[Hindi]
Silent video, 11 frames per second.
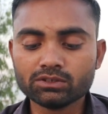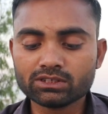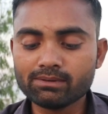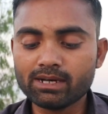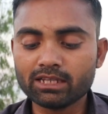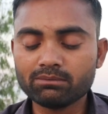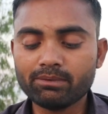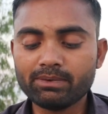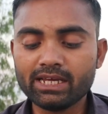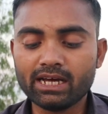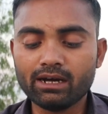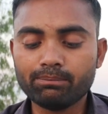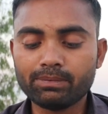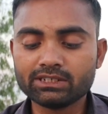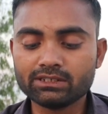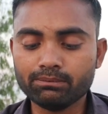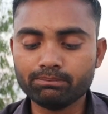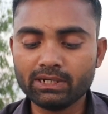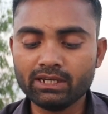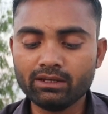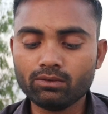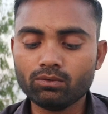उसके बाद में मैं यहाँ पर
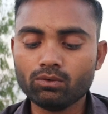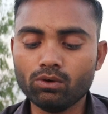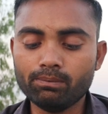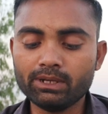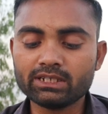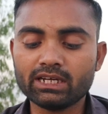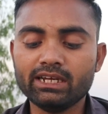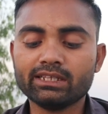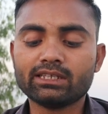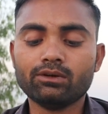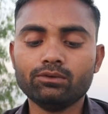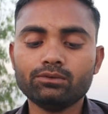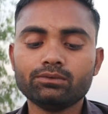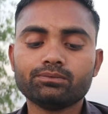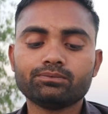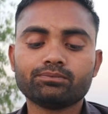सिंपली ओपन कर लेता हूँ